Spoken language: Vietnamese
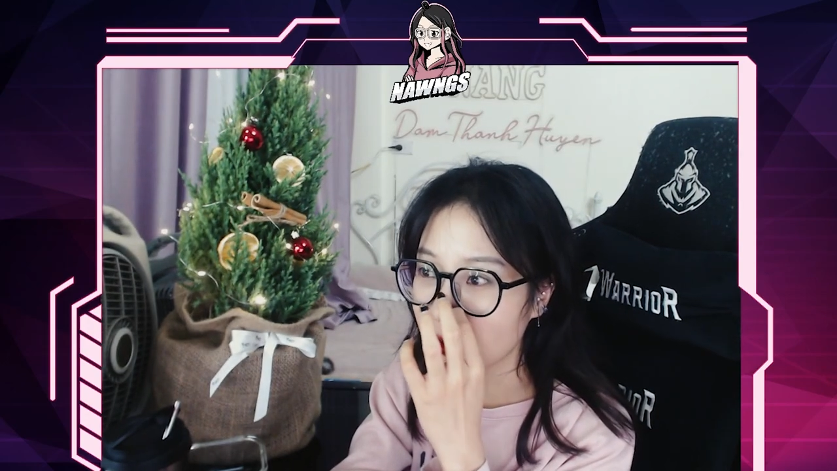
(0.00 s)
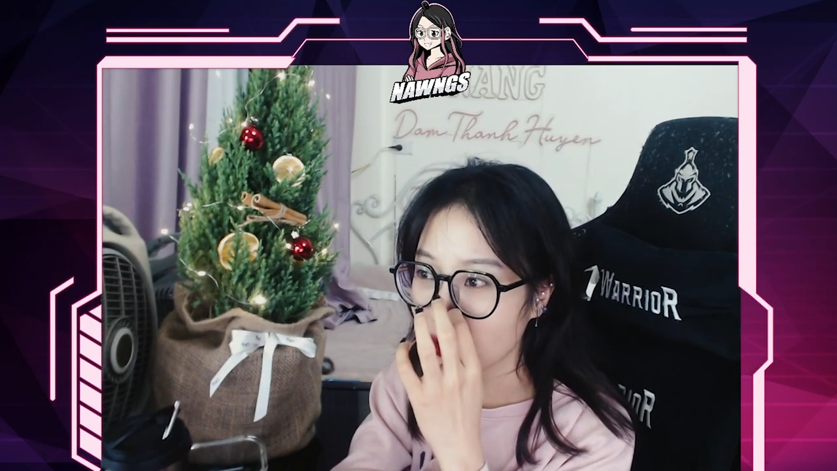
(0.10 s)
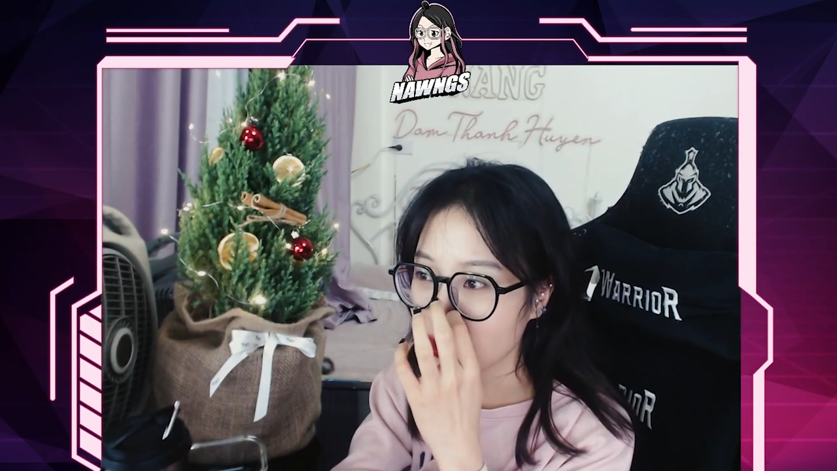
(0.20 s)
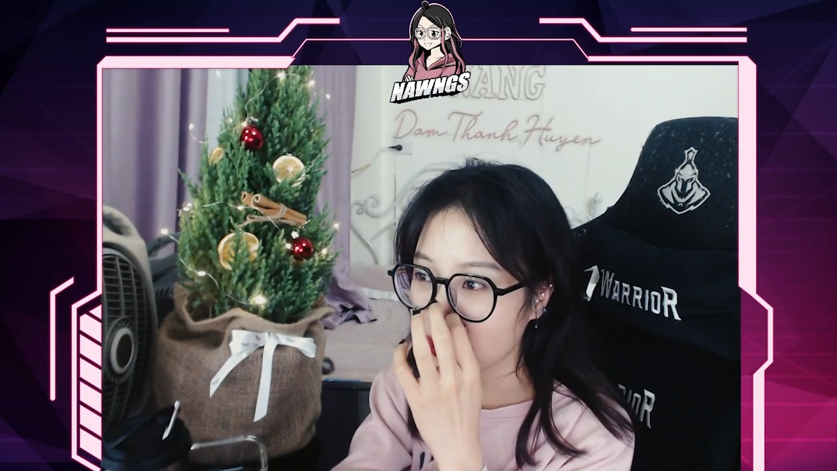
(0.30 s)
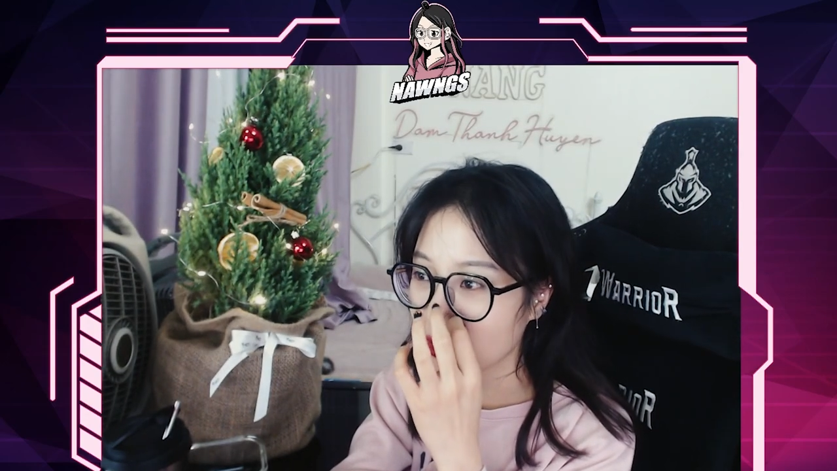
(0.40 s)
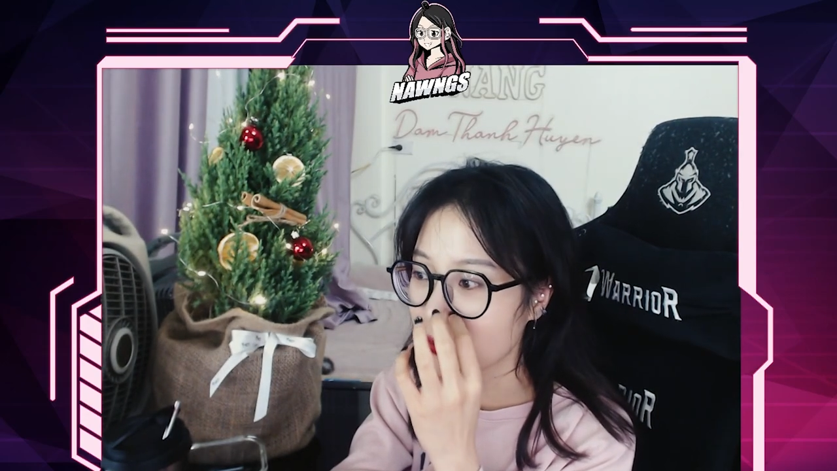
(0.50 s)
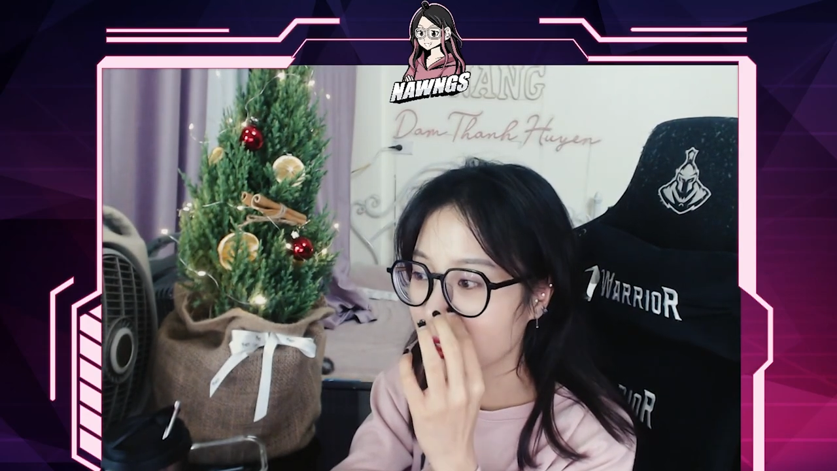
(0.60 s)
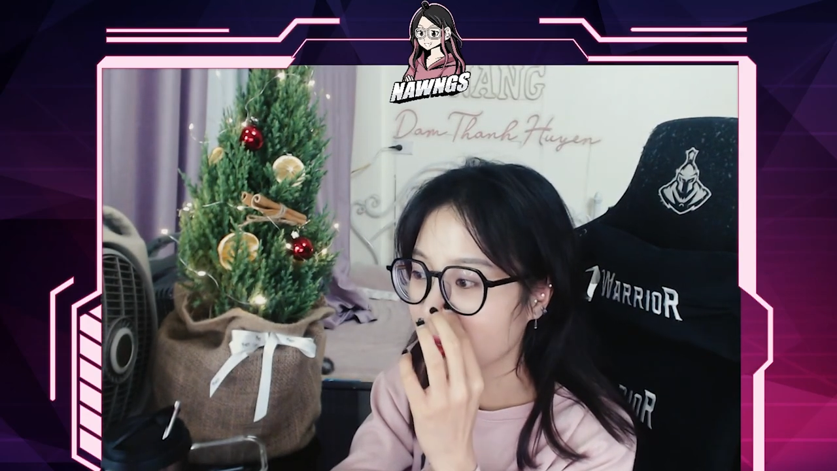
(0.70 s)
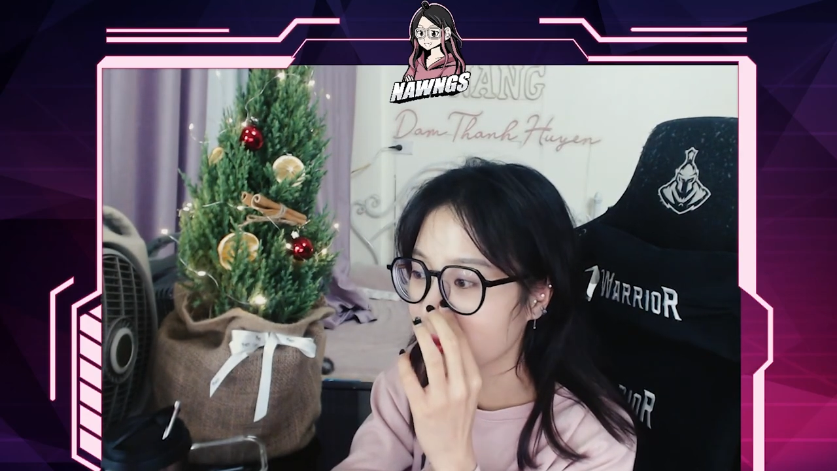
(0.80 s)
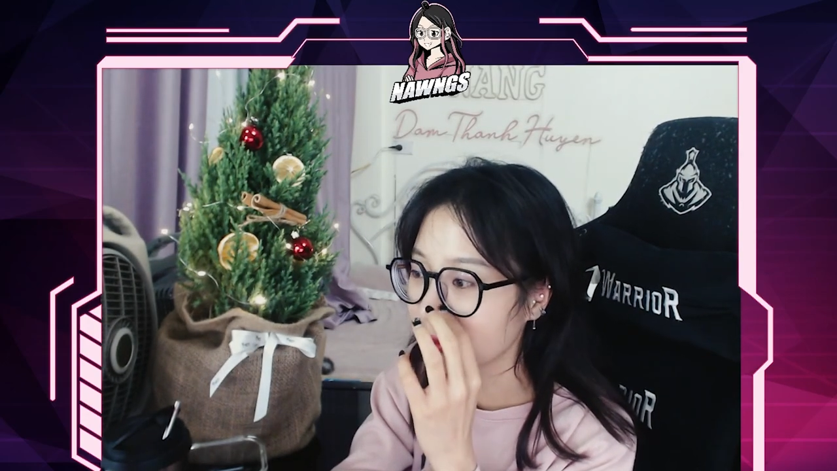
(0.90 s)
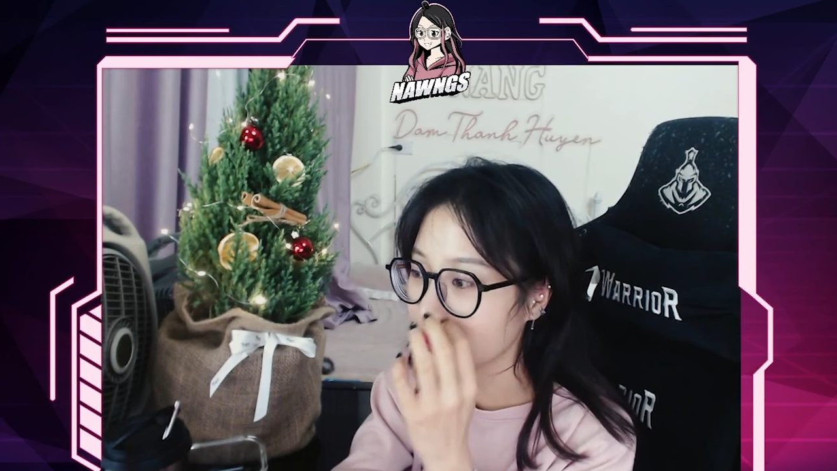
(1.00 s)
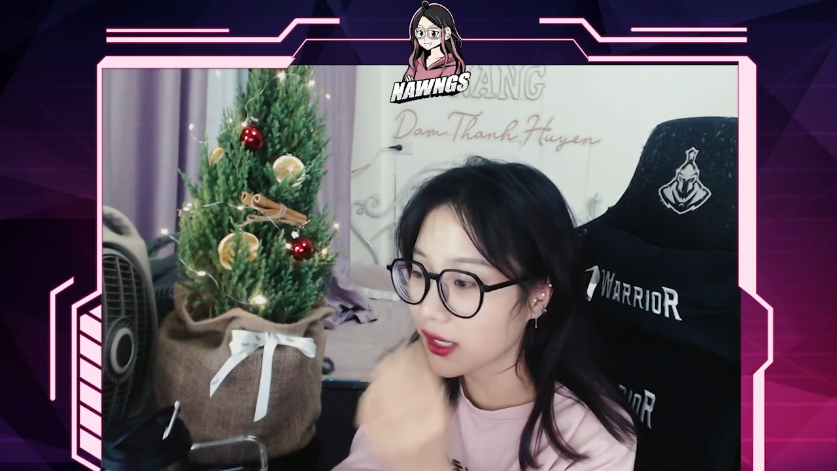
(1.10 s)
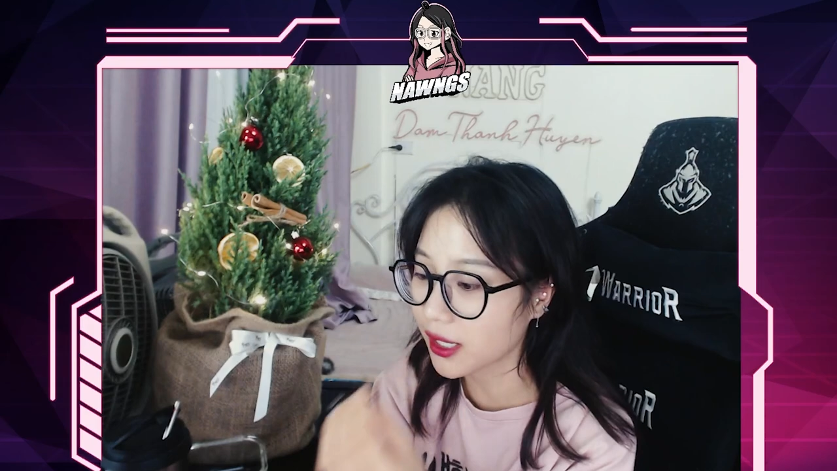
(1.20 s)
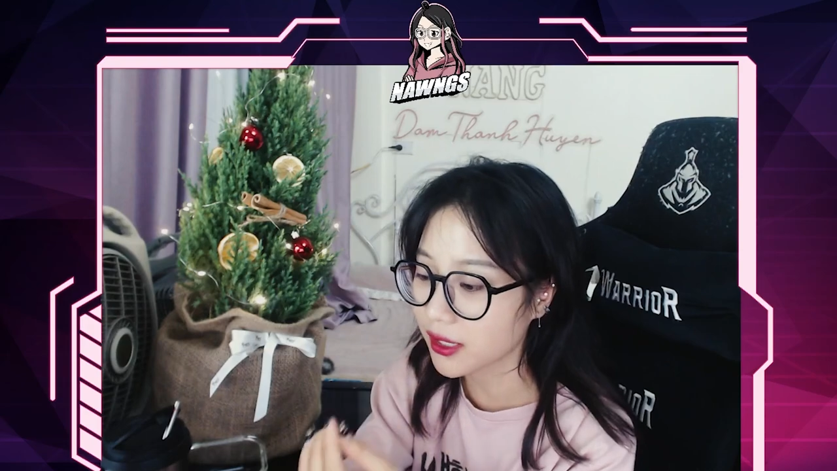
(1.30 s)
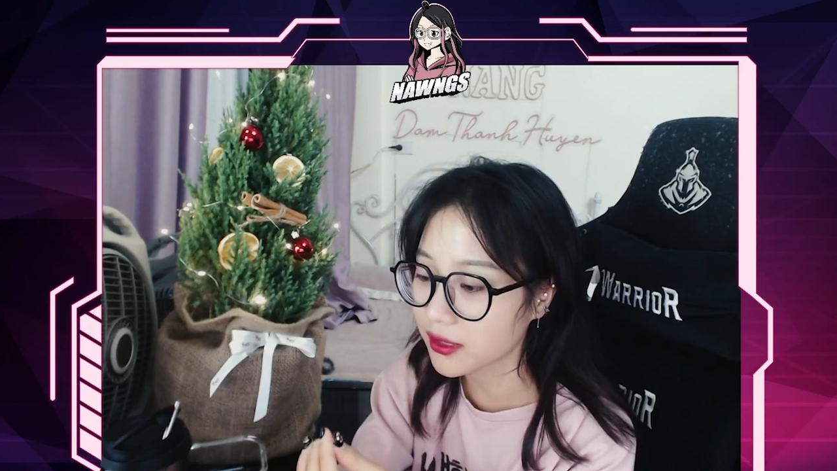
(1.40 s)
trâu ấy là không ai nói với
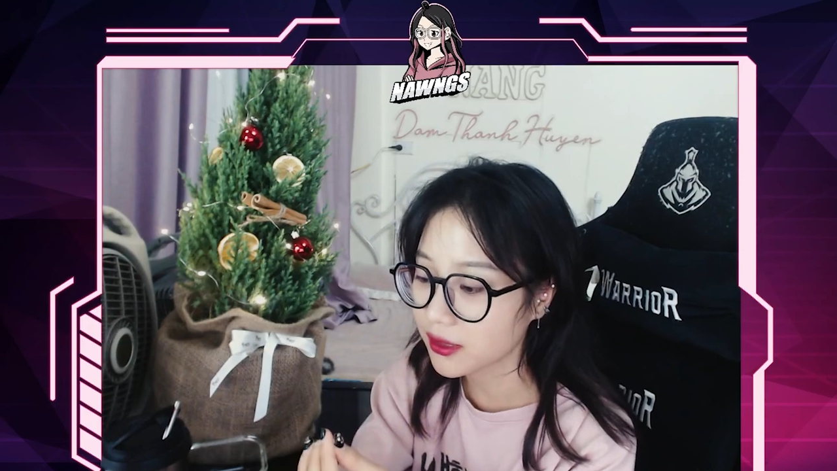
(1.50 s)
mình cả